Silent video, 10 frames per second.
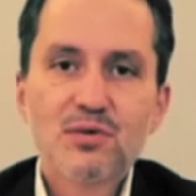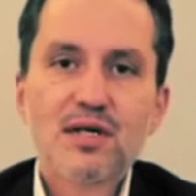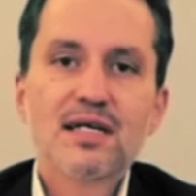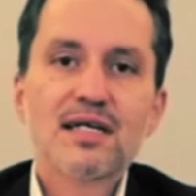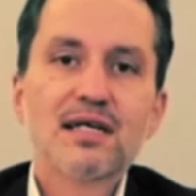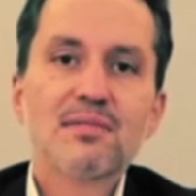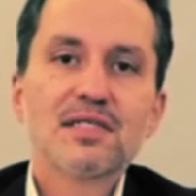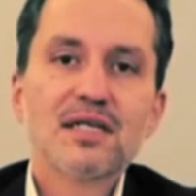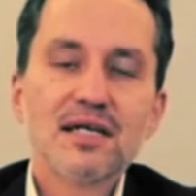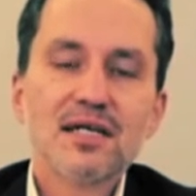mübarek
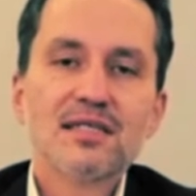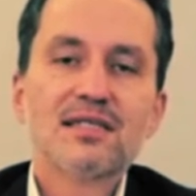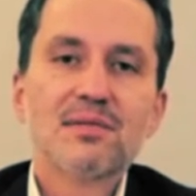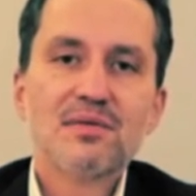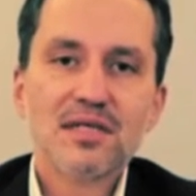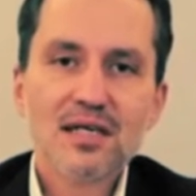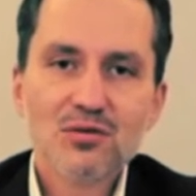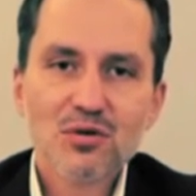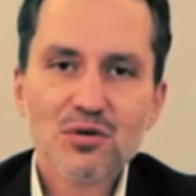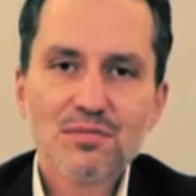Ramazan ayını tebrik
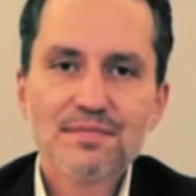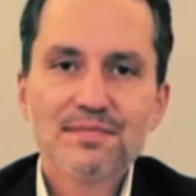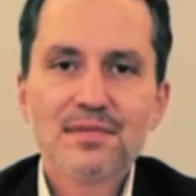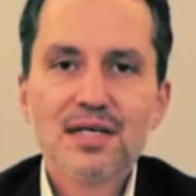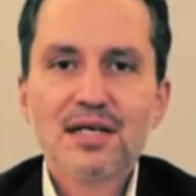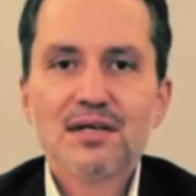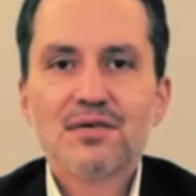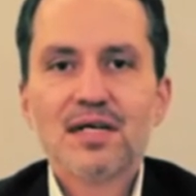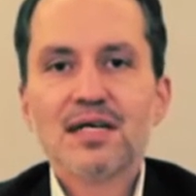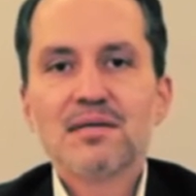ediyorum
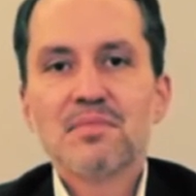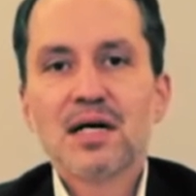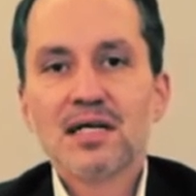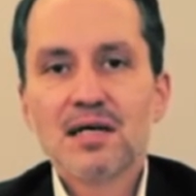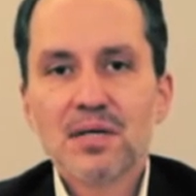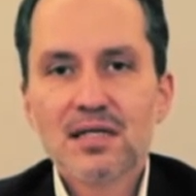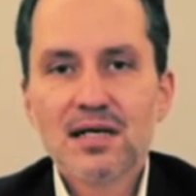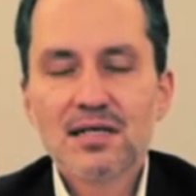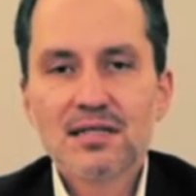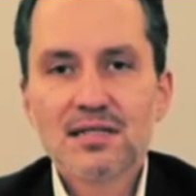ve bayrama
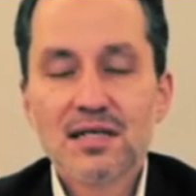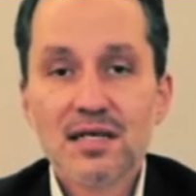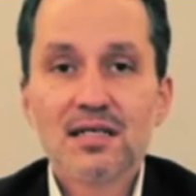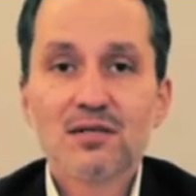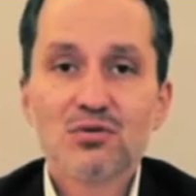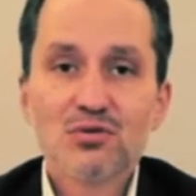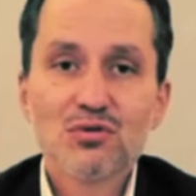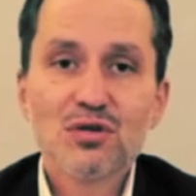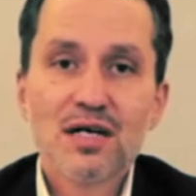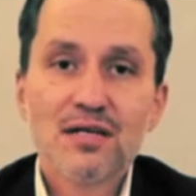da sağlık,
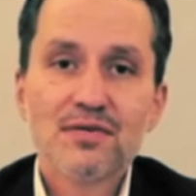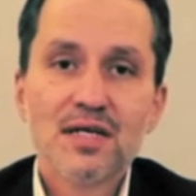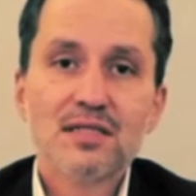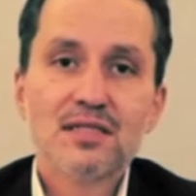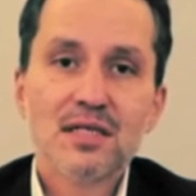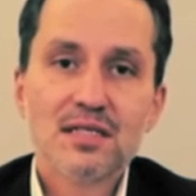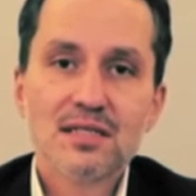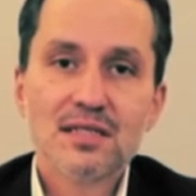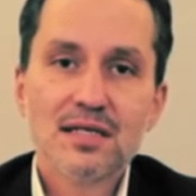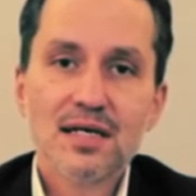huzur, afiyet
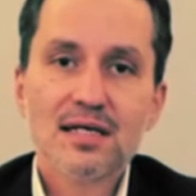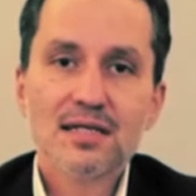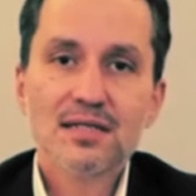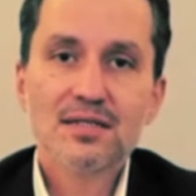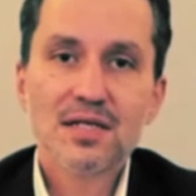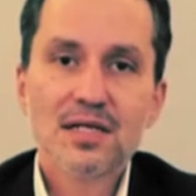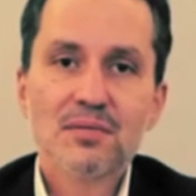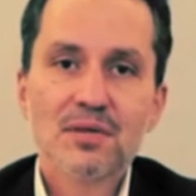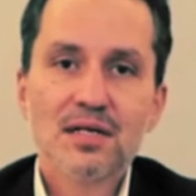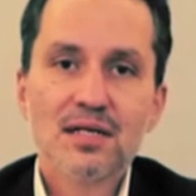içerisinde
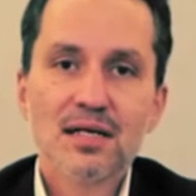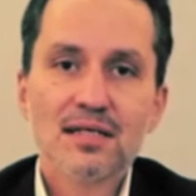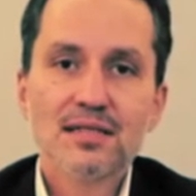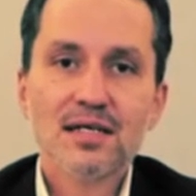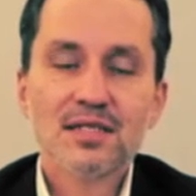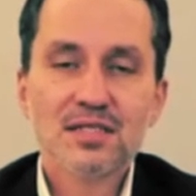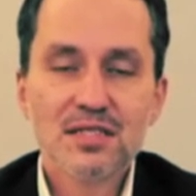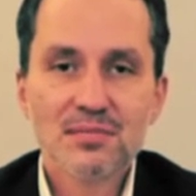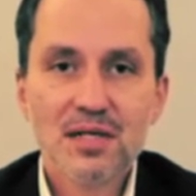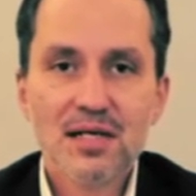Cenab-ı Allah
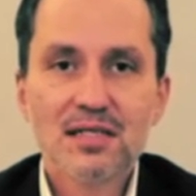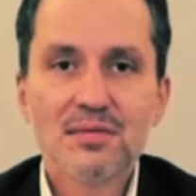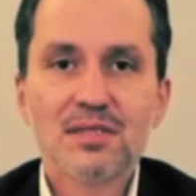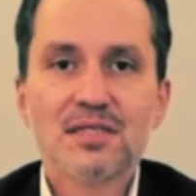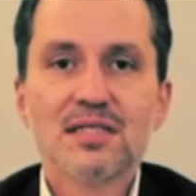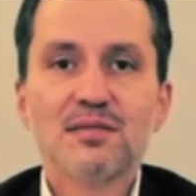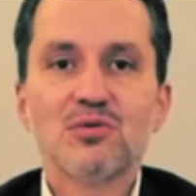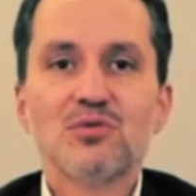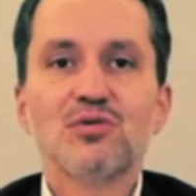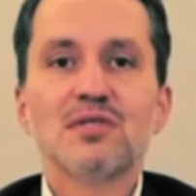aziz milletimizi,
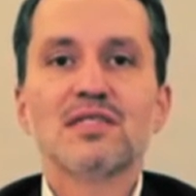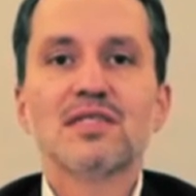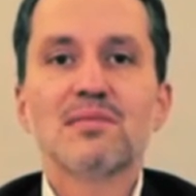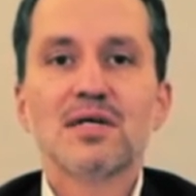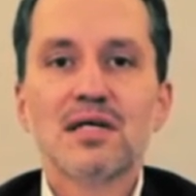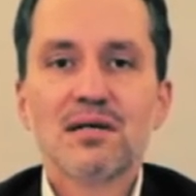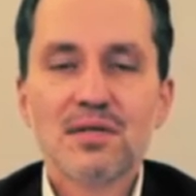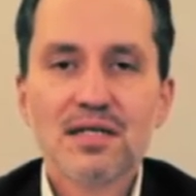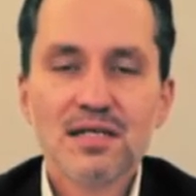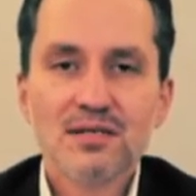bütün İslam
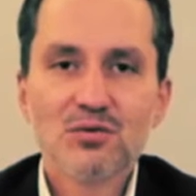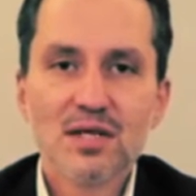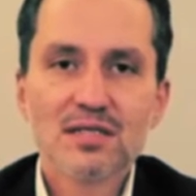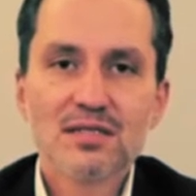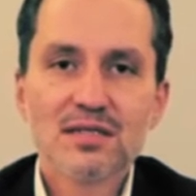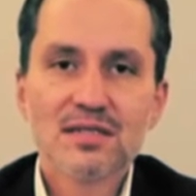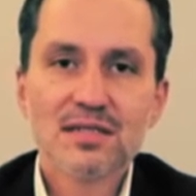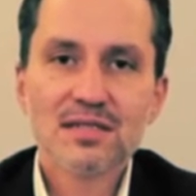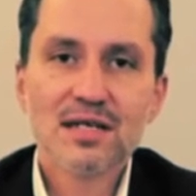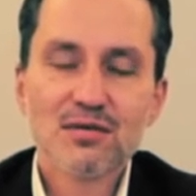alemini
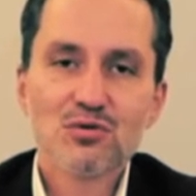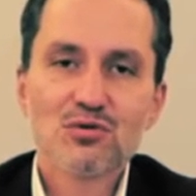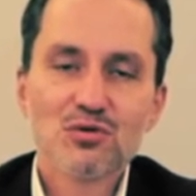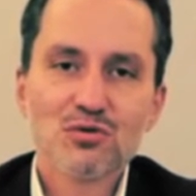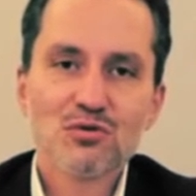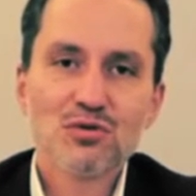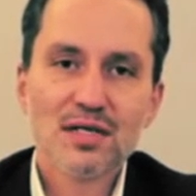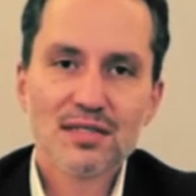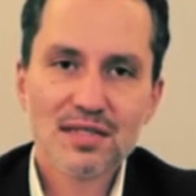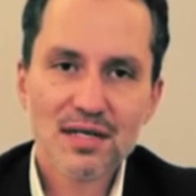ulaştırsın, kavuştursun
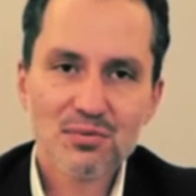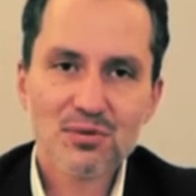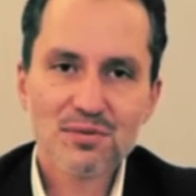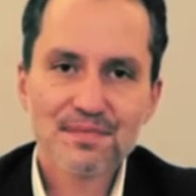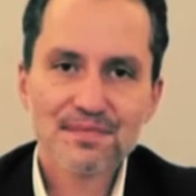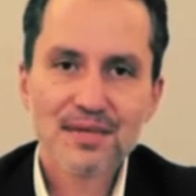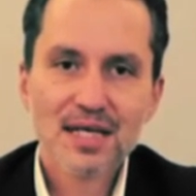duasını yapıyorum.